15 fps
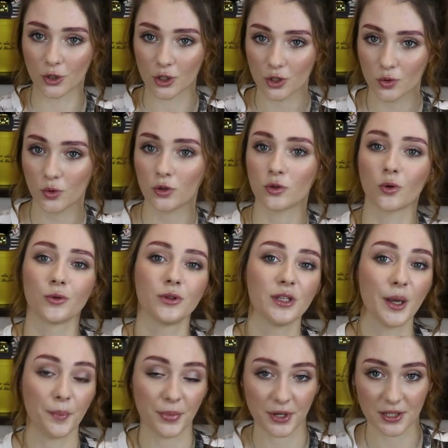рисует, он
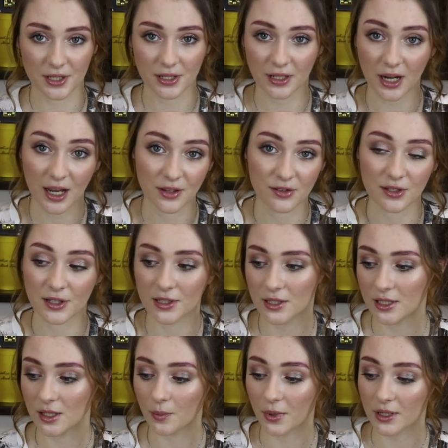не пересыхает в
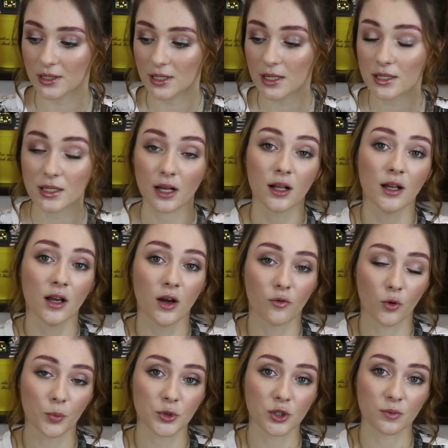середине процесса.
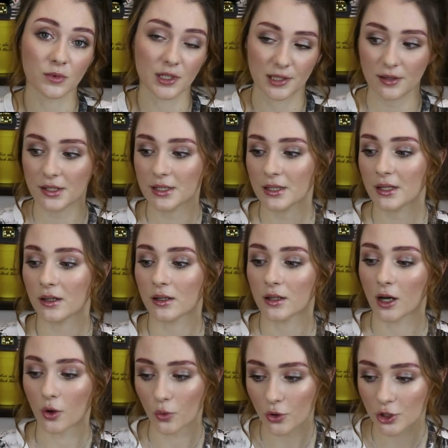В общем, действительно
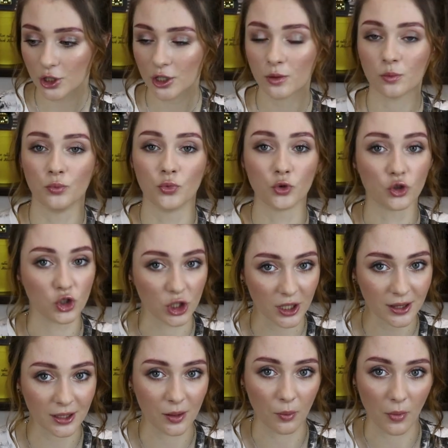хороший
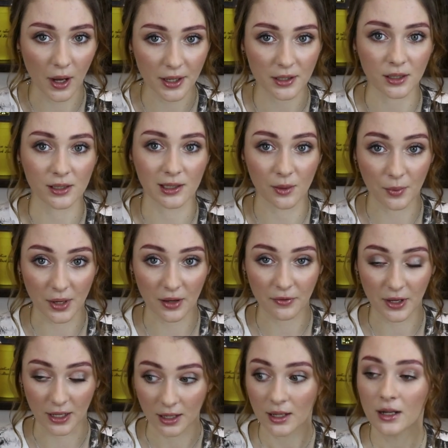бюджетный маркер для
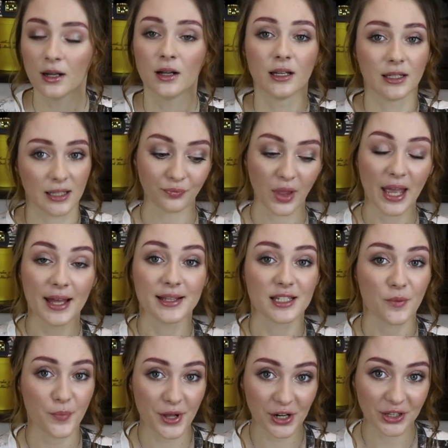бровей. Я...
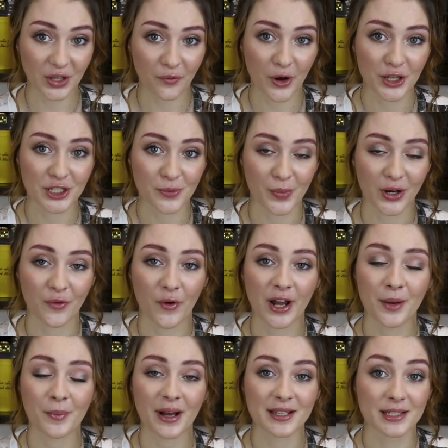Теперь давайте
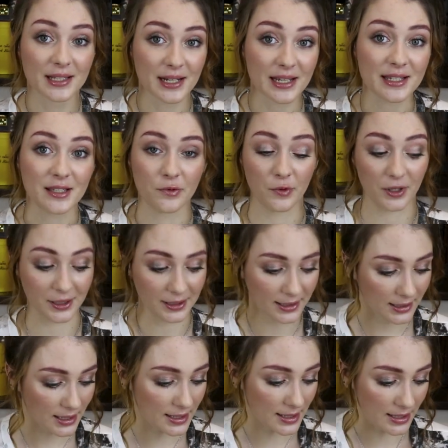поговорим о средствах
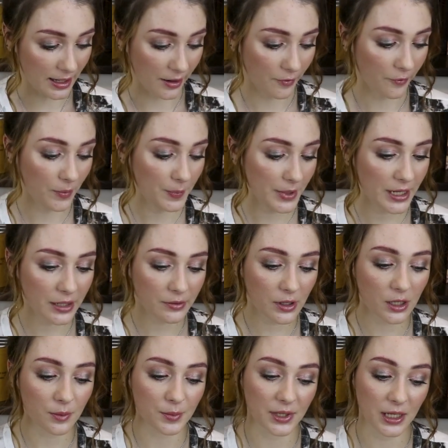для лица.
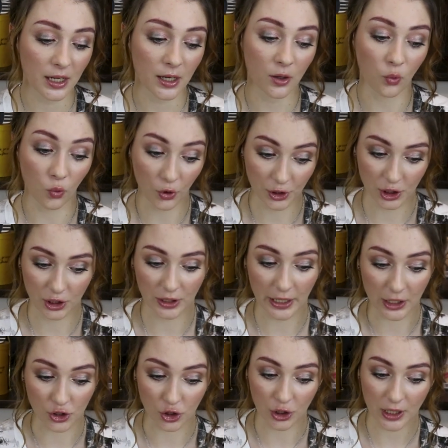Во-первых, мне очень
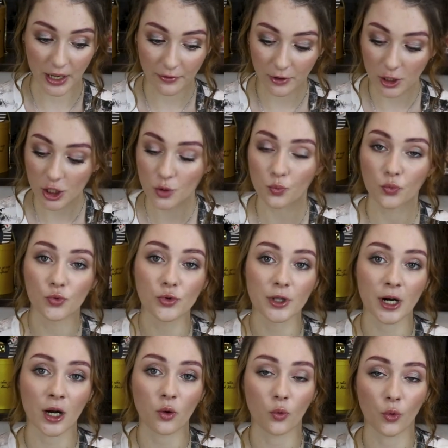даже нравилась
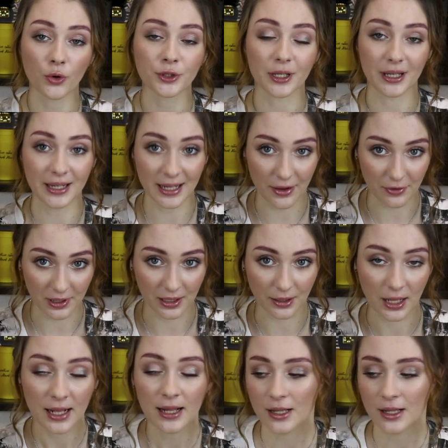пудра от Эвелин.